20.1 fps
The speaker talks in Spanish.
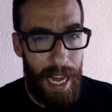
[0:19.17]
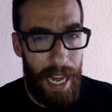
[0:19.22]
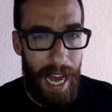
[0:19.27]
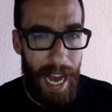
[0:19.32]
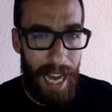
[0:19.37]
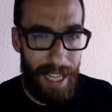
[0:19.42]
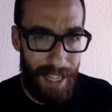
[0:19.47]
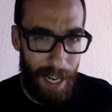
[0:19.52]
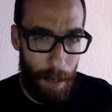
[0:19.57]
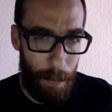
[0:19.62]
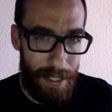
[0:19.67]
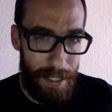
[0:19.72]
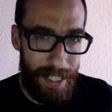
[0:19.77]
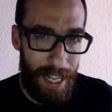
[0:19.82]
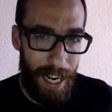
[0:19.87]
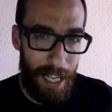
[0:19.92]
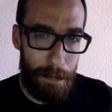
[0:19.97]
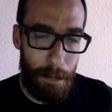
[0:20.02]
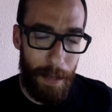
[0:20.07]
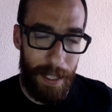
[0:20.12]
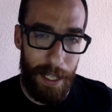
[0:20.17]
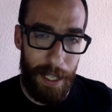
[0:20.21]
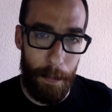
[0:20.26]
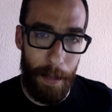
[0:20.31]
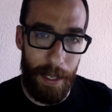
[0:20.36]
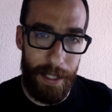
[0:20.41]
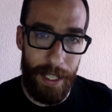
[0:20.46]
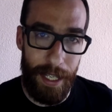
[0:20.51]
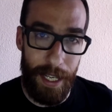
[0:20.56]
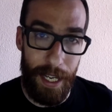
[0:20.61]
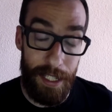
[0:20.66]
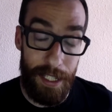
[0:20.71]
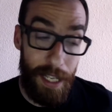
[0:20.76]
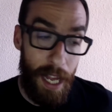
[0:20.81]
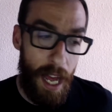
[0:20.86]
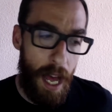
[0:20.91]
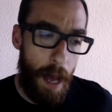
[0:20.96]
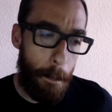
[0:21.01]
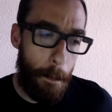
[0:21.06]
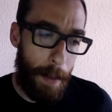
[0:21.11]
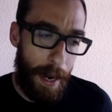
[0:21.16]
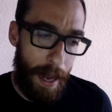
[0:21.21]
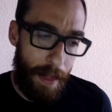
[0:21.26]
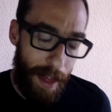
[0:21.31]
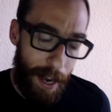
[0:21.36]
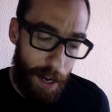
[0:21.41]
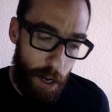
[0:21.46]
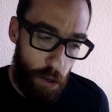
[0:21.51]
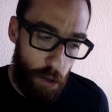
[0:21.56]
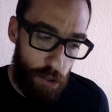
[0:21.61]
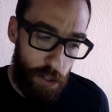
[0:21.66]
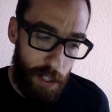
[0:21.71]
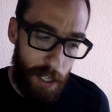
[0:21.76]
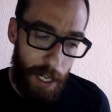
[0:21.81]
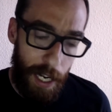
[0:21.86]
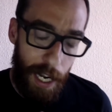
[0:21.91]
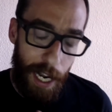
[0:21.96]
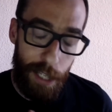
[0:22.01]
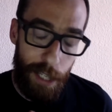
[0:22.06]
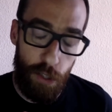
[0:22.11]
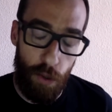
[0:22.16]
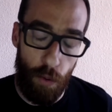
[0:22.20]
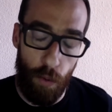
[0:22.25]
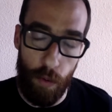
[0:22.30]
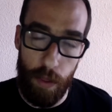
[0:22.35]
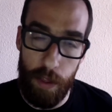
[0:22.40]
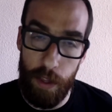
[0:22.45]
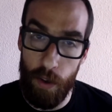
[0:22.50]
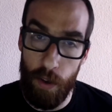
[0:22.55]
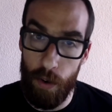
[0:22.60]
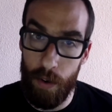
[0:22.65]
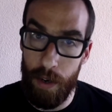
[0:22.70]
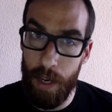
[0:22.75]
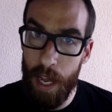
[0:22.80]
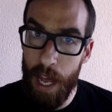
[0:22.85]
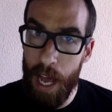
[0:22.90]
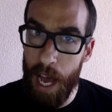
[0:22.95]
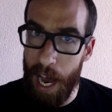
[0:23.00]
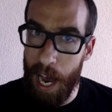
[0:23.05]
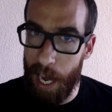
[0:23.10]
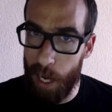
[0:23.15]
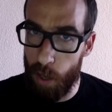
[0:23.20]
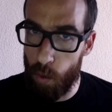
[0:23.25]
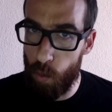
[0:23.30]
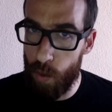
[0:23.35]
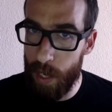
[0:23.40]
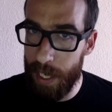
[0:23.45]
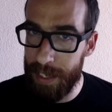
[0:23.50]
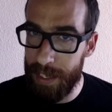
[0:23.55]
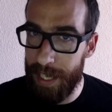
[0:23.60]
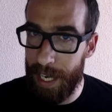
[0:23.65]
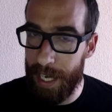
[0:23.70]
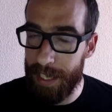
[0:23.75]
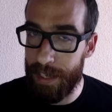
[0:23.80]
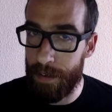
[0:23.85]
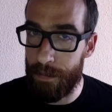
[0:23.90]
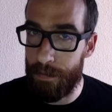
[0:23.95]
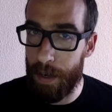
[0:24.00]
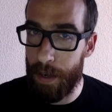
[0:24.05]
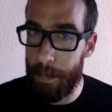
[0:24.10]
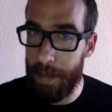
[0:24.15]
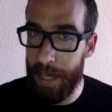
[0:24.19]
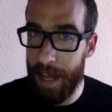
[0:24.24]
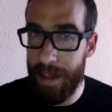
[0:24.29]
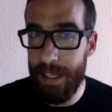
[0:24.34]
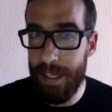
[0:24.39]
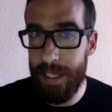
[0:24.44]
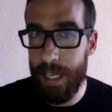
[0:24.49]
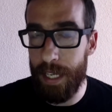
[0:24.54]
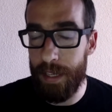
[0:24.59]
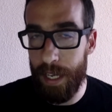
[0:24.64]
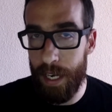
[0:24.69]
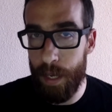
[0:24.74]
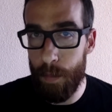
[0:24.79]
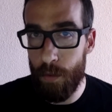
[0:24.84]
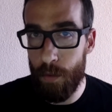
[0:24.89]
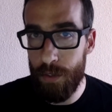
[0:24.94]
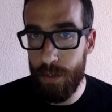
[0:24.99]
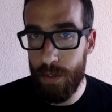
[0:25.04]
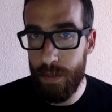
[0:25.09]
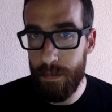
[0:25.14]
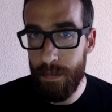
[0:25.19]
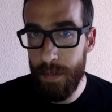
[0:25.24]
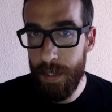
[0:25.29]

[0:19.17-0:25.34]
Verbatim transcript: a través de las matemáticas para darnos la solución a algunas de las enfermedades que tenemos?